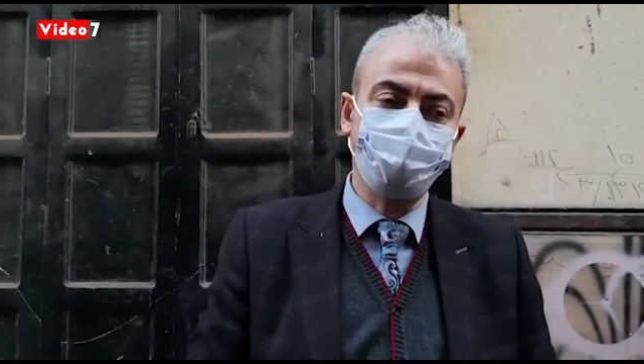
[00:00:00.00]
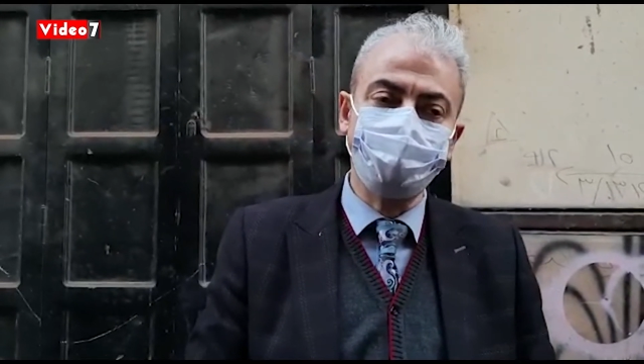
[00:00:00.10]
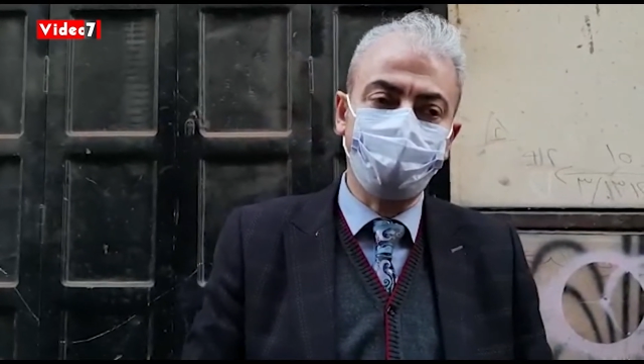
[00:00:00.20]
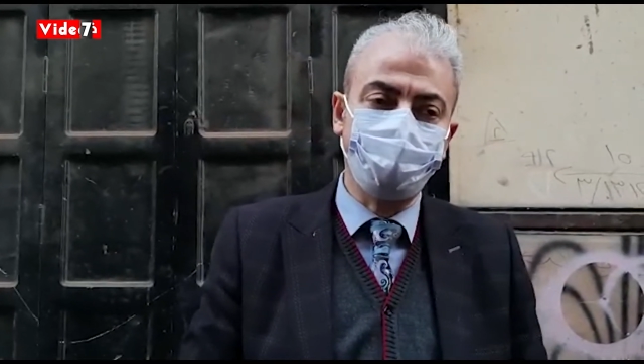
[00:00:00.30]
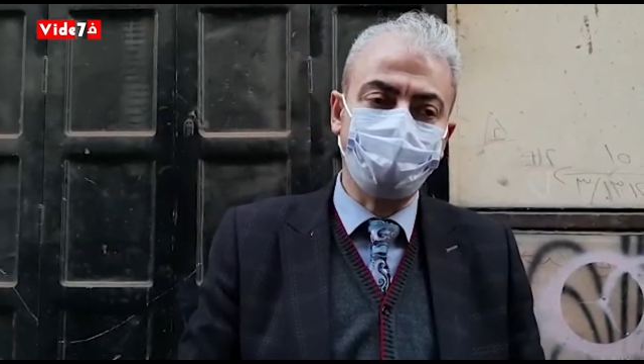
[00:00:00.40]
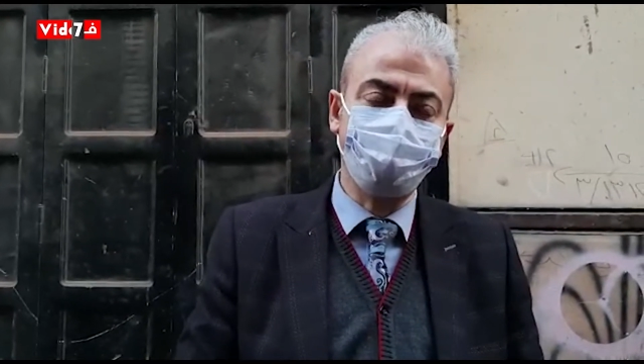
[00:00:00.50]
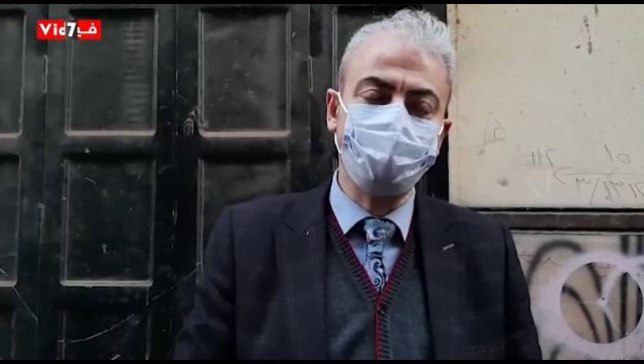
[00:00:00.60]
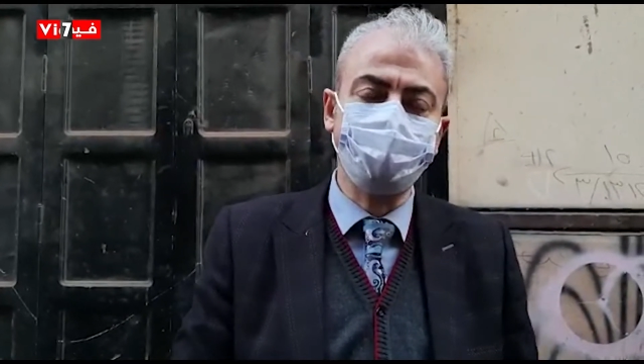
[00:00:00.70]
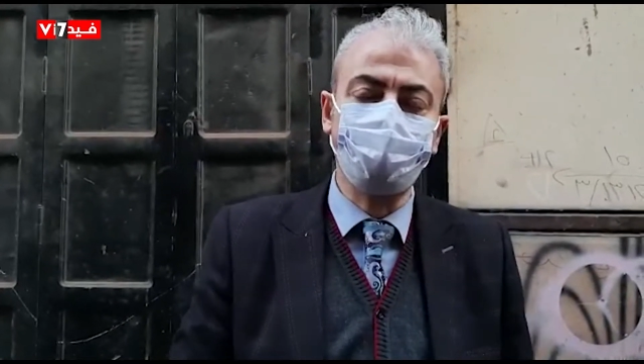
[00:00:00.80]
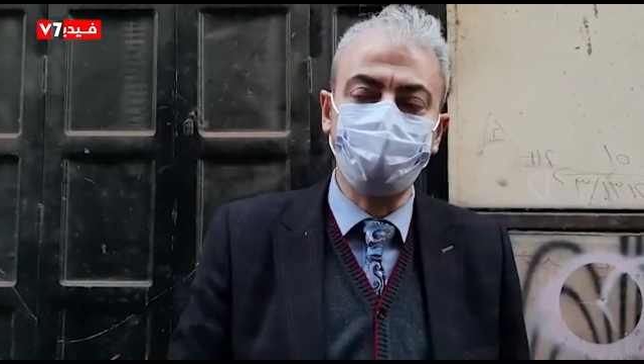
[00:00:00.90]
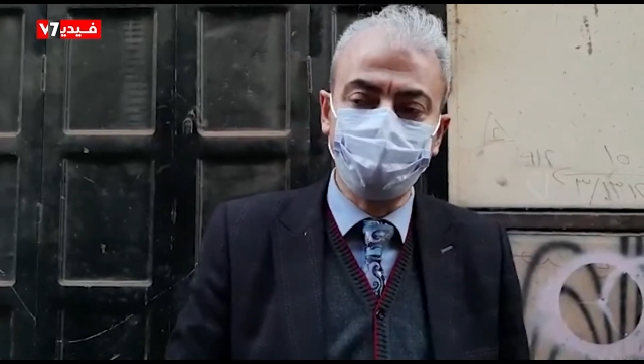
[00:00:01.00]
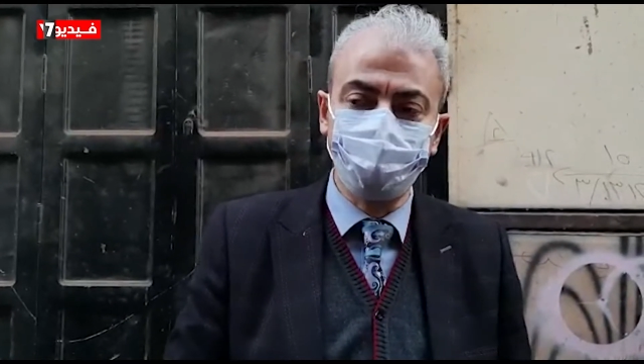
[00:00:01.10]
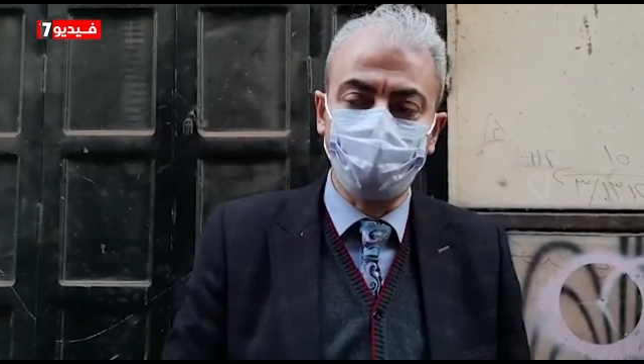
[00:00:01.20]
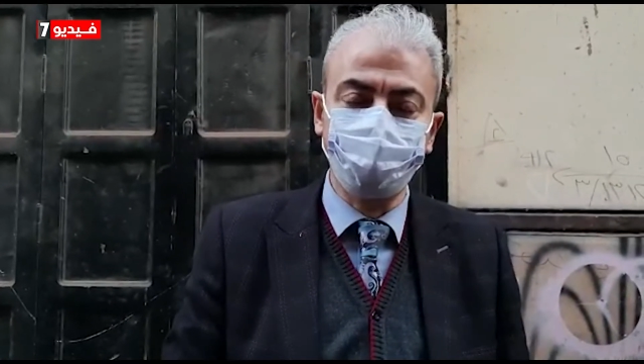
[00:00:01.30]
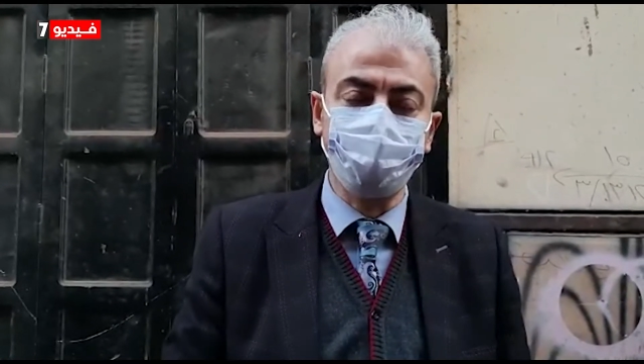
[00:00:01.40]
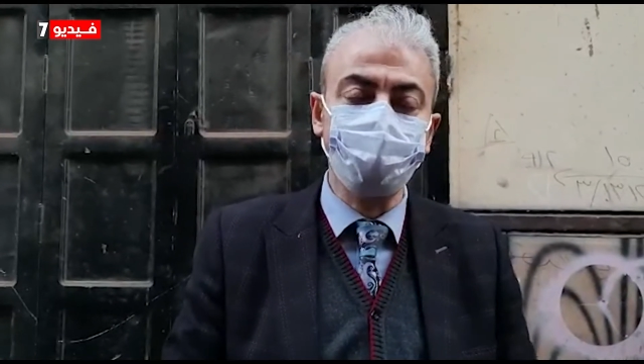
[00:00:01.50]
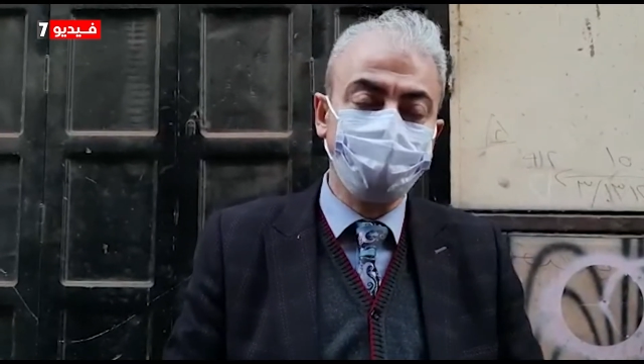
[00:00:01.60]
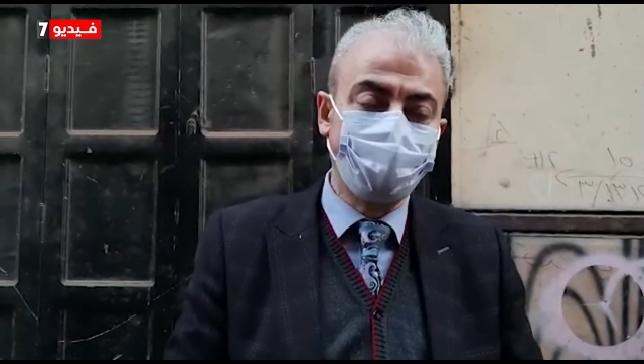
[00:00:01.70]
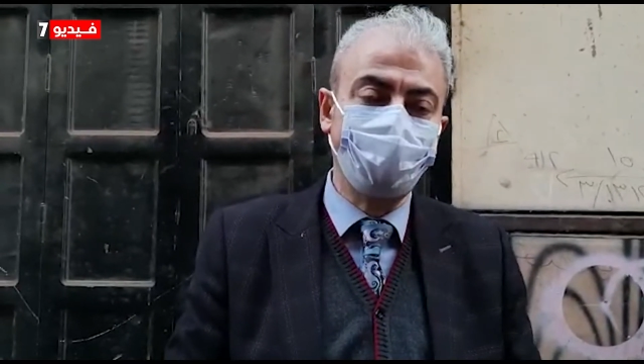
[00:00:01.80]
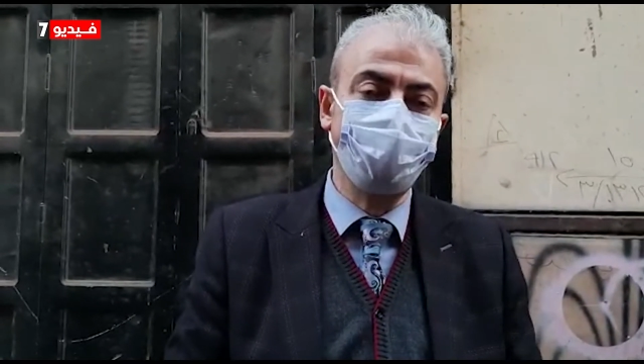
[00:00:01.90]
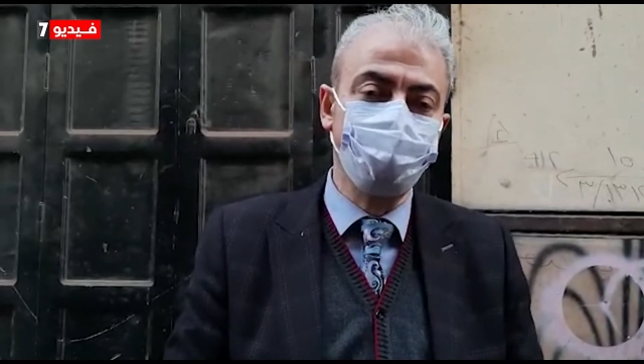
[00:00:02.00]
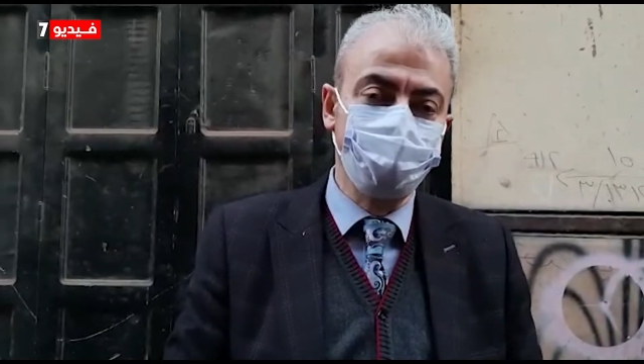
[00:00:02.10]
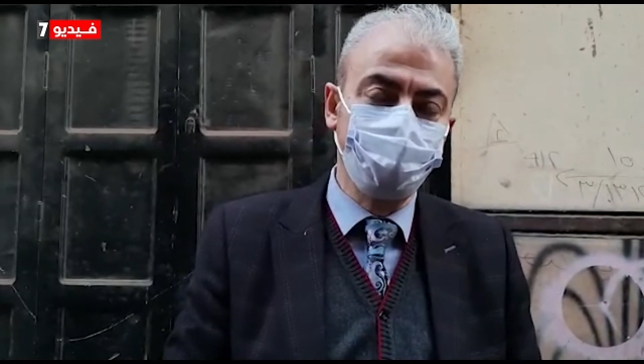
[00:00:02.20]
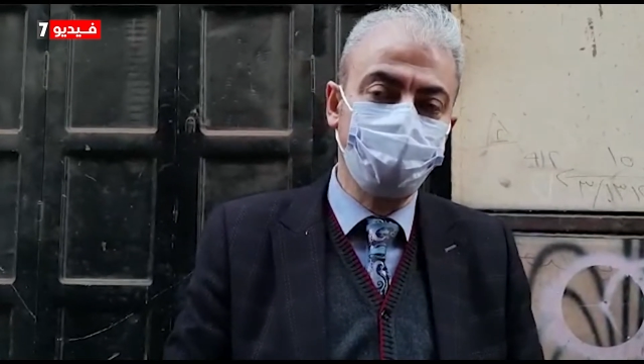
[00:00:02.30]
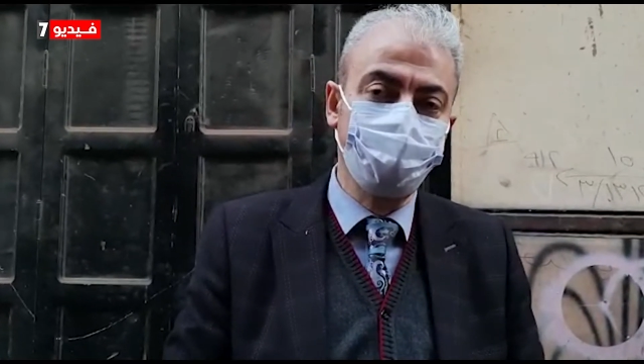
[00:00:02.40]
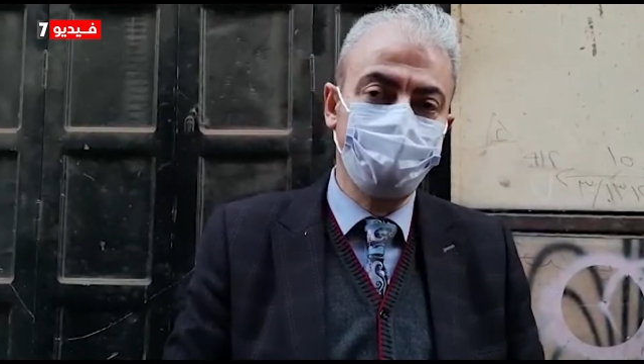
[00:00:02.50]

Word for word: سواء كان من ذوي الهمه او من غيرهم يتعلموا منه